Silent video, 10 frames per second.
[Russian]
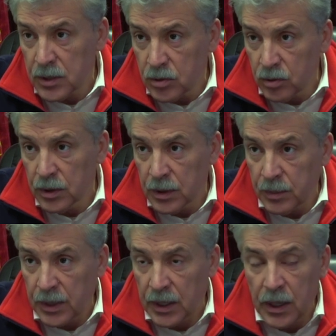расходы на
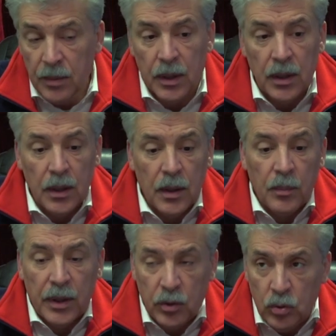программы,
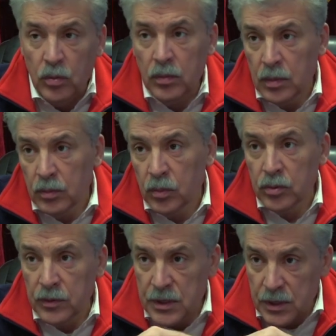потом
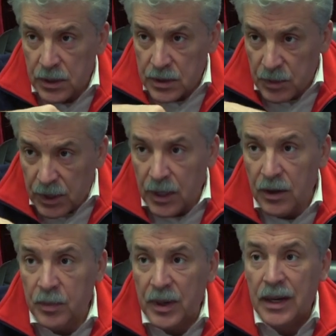будут внесены изменения
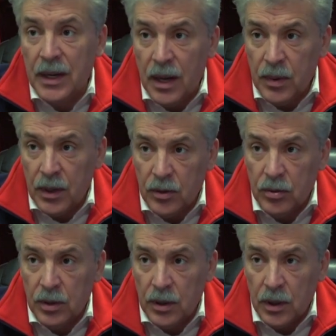в программы,
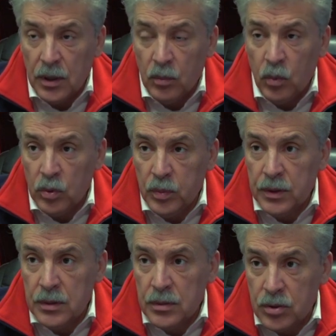которые могут быть
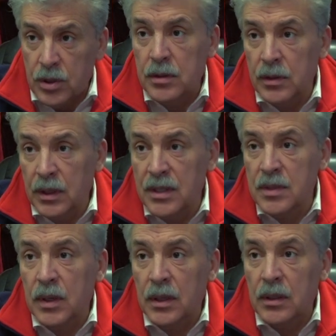существенно
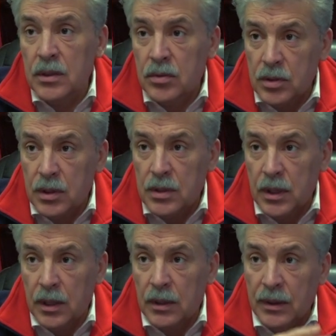изменены с точки
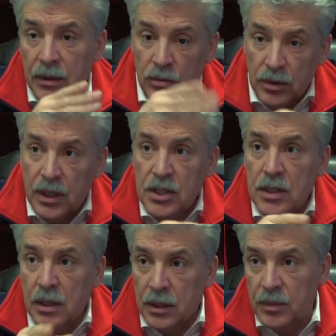зрения ну,
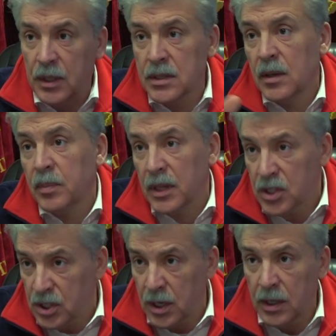нахождения там, детских
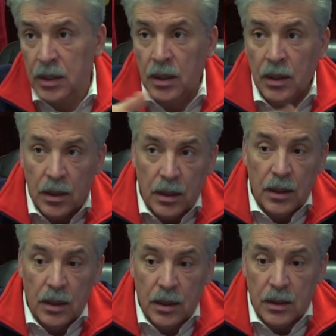площадок,
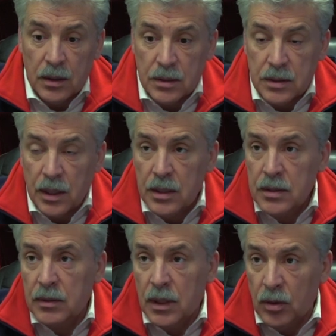а,
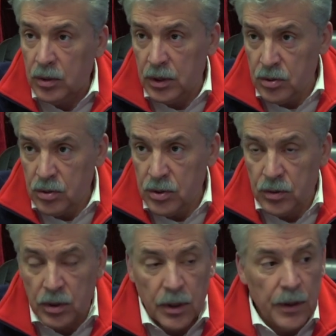строительства дорог и еще чего-то.